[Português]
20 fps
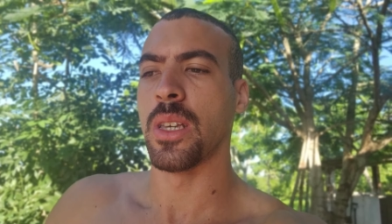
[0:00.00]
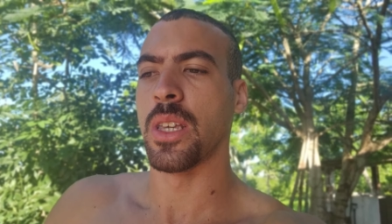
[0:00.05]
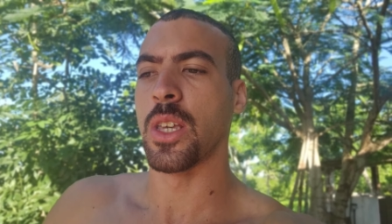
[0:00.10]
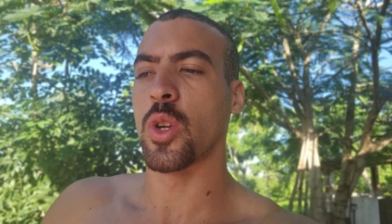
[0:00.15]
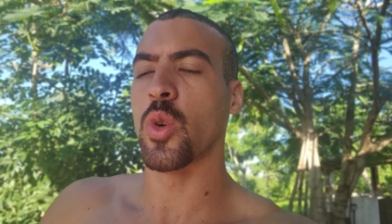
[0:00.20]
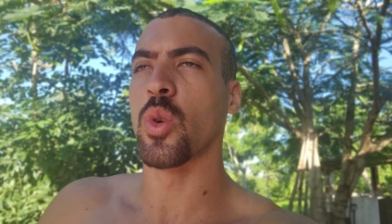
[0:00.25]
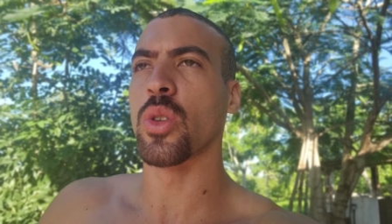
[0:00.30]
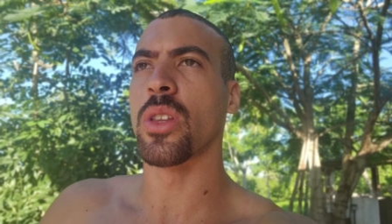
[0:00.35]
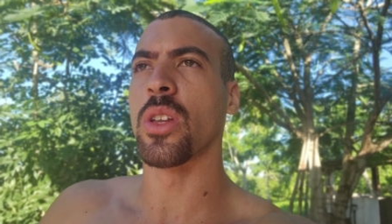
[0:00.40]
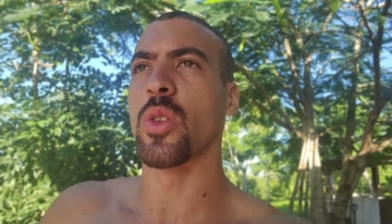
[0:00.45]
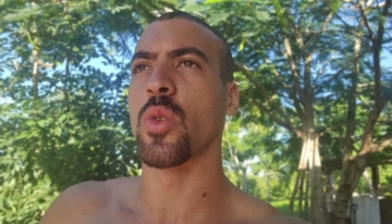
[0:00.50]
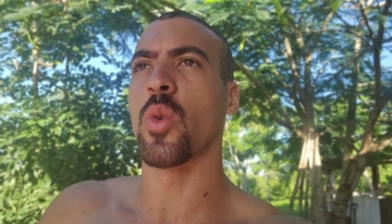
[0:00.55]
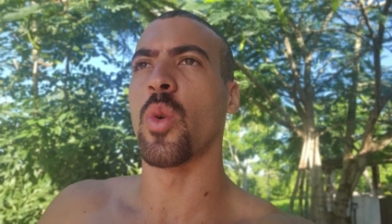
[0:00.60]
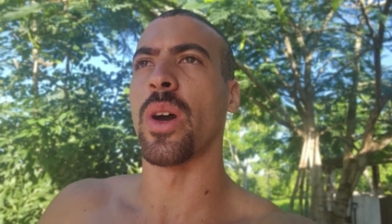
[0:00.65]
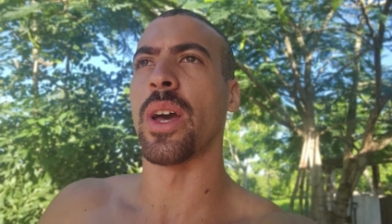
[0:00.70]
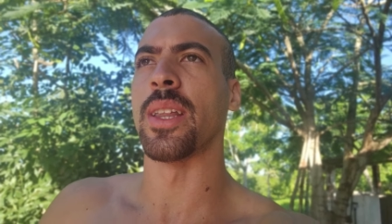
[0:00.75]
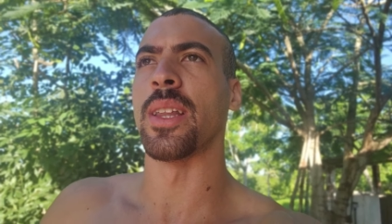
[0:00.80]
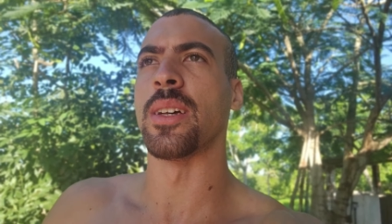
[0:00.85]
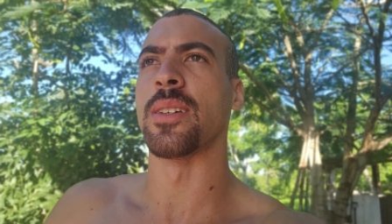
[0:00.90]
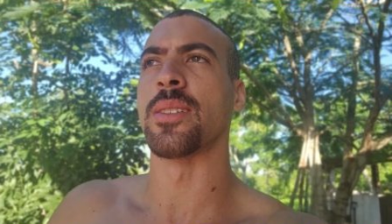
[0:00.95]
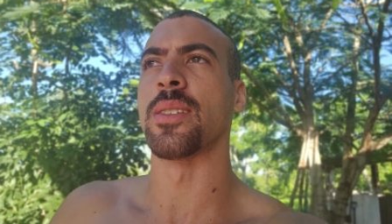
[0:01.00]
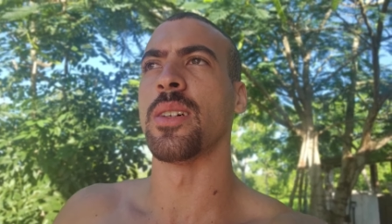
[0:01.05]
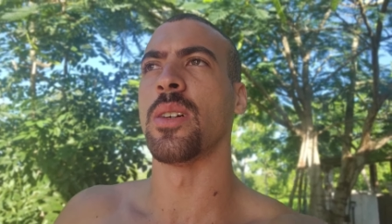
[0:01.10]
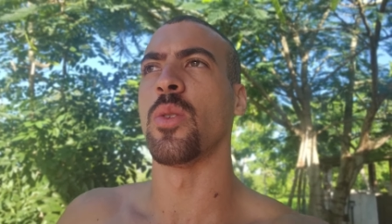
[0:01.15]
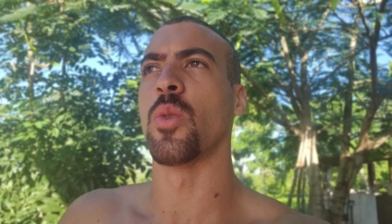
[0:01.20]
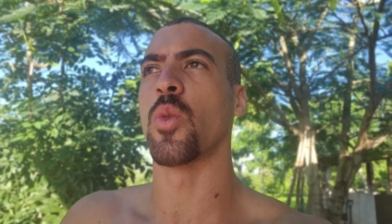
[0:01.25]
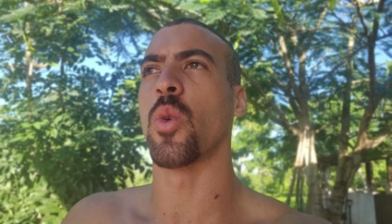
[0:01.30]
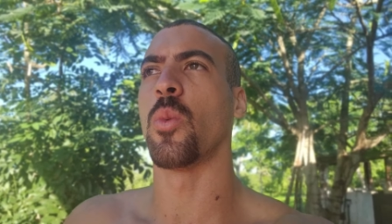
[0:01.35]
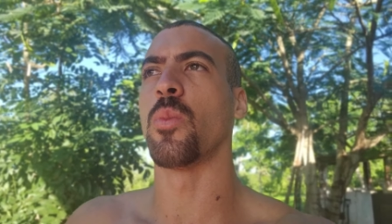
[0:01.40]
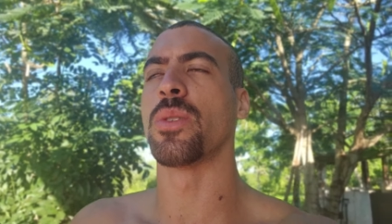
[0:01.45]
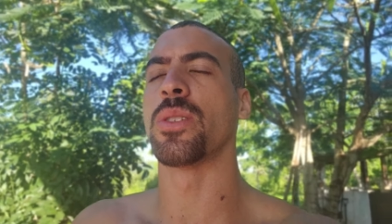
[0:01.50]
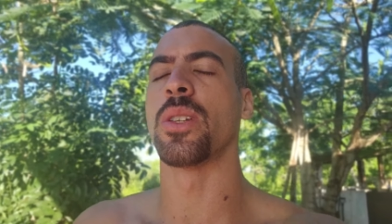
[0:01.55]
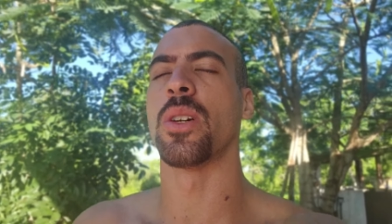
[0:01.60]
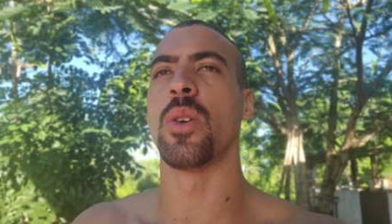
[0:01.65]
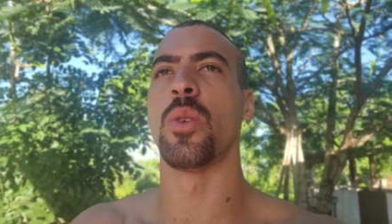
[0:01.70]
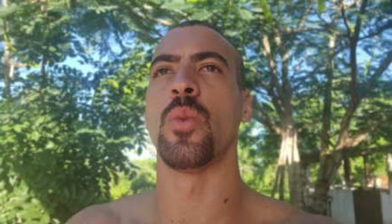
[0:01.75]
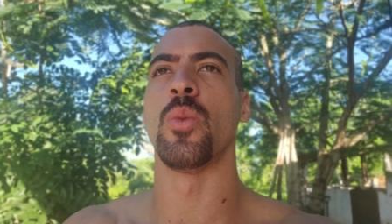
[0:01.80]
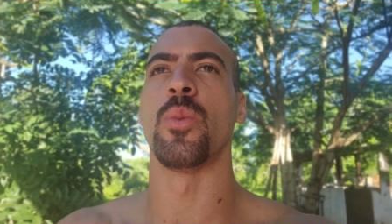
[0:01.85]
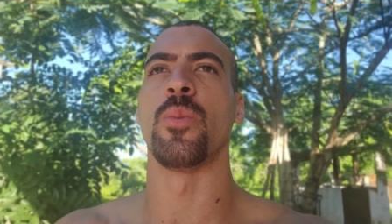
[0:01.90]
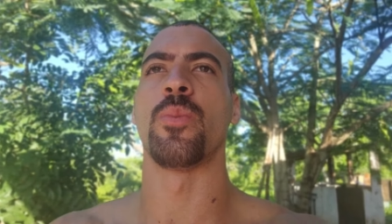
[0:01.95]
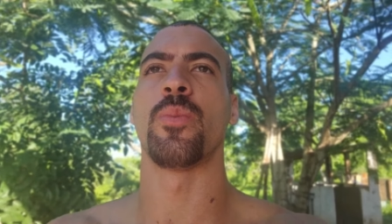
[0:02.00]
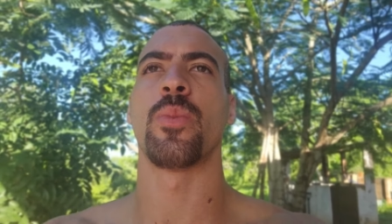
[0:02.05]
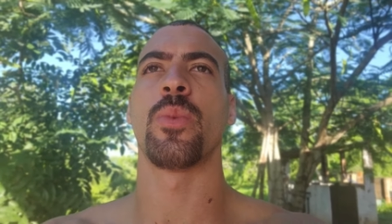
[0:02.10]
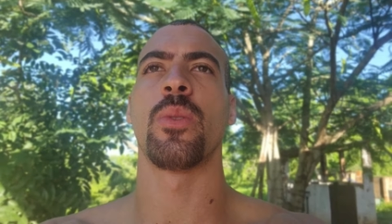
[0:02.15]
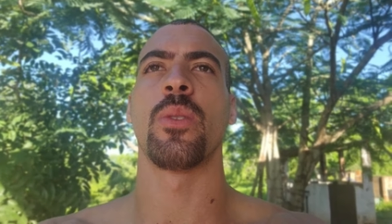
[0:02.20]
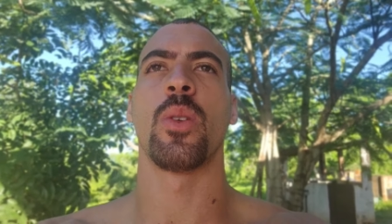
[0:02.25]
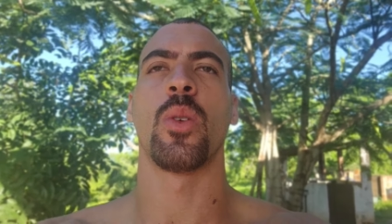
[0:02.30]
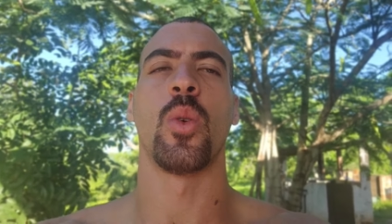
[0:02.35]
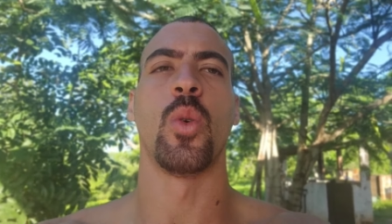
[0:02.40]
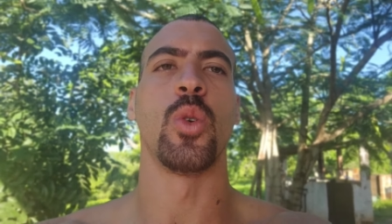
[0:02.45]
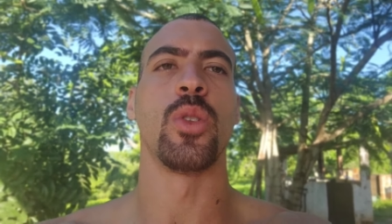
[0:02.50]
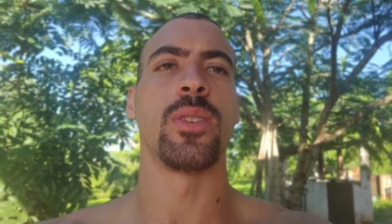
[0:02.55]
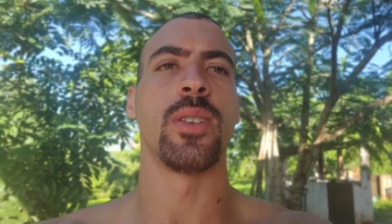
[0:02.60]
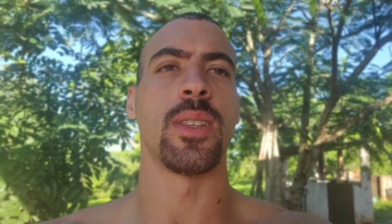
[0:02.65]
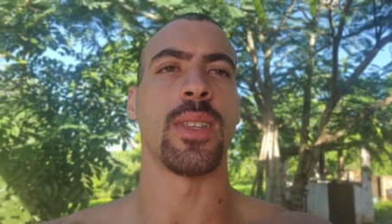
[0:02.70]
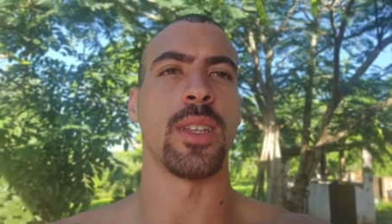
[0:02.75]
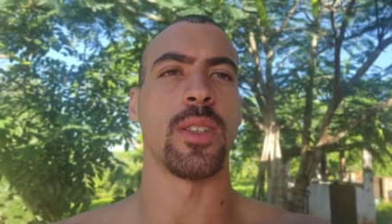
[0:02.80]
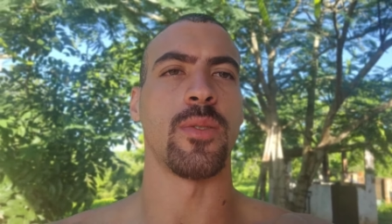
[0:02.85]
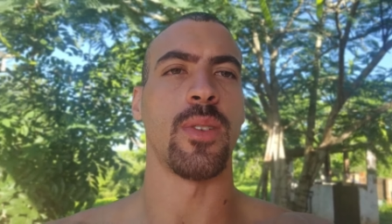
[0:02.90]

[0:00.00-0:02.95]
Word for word: E contando com redação, como são 800